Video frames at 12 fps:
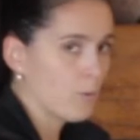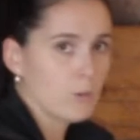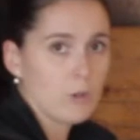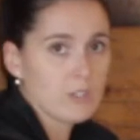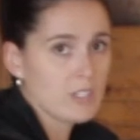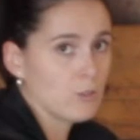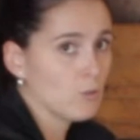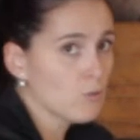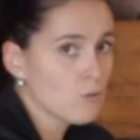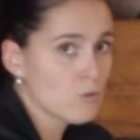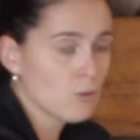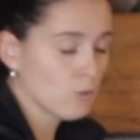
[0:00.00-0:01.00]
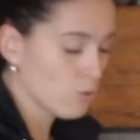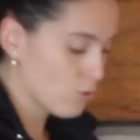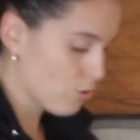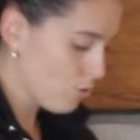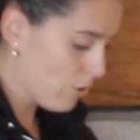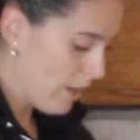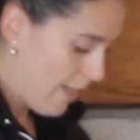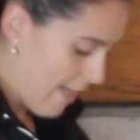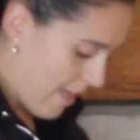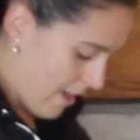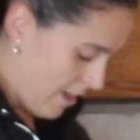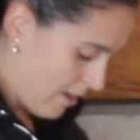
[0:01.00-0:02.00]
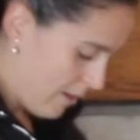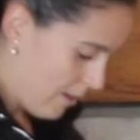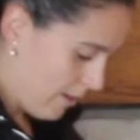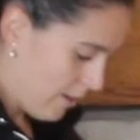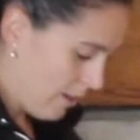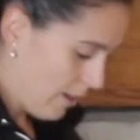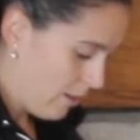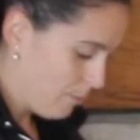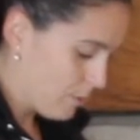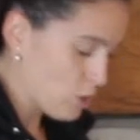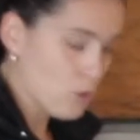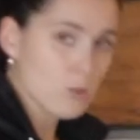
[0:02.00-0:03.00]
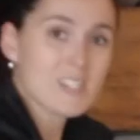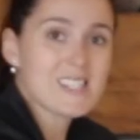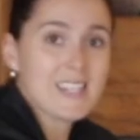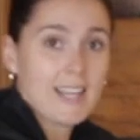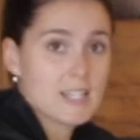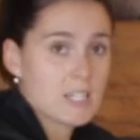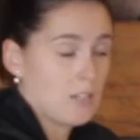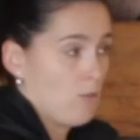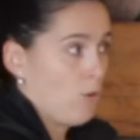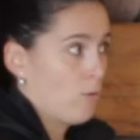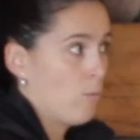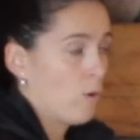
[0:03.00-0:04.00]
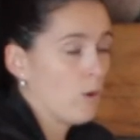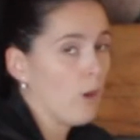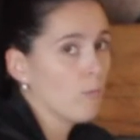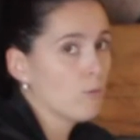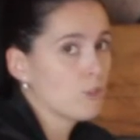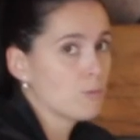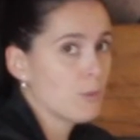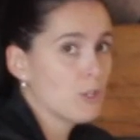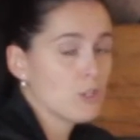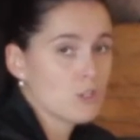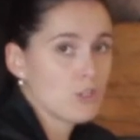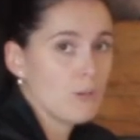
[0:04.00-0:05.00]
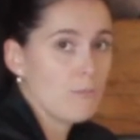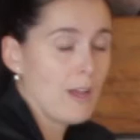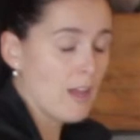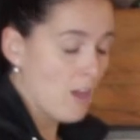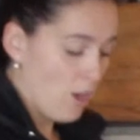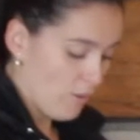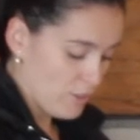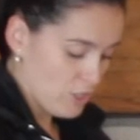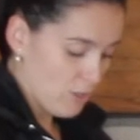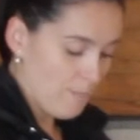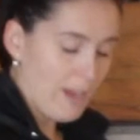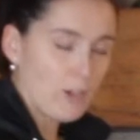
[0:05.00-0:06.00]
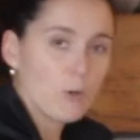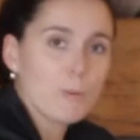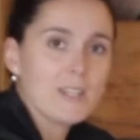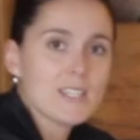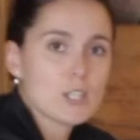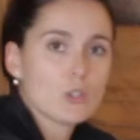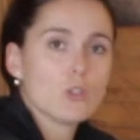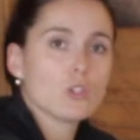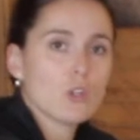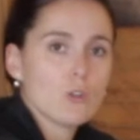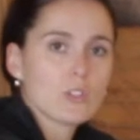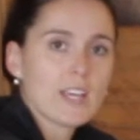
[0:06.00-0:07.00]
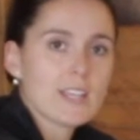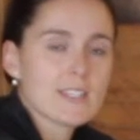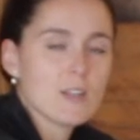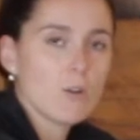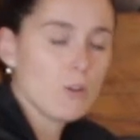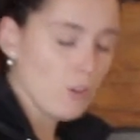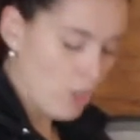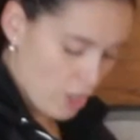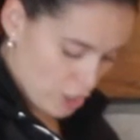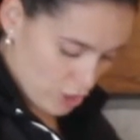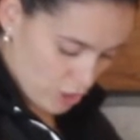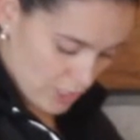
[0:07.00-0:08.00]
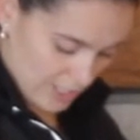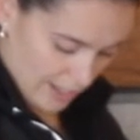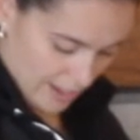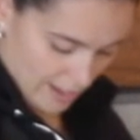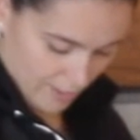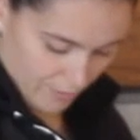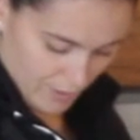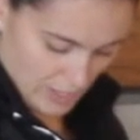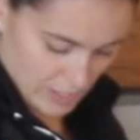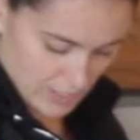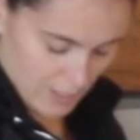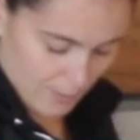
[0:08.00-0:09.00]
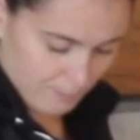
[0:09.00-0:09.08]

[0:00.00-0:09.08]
Donc, c'est toujours, toujours euh, en posture statique. Donc, mon corps ne bouge pas. Il y seulement, on va seulement accompagner ça d'une contraction juste en face